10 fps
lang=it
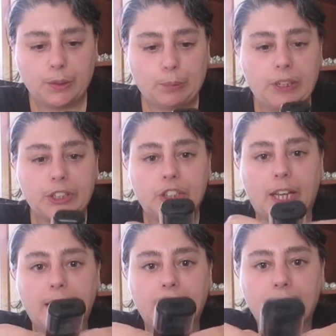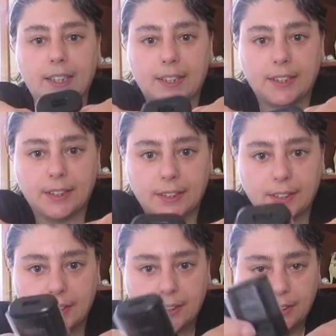qui c'è il
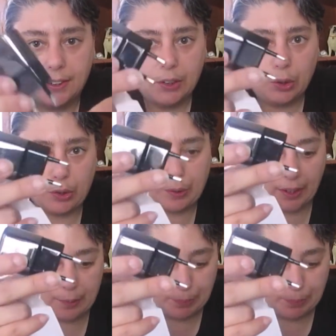eh, la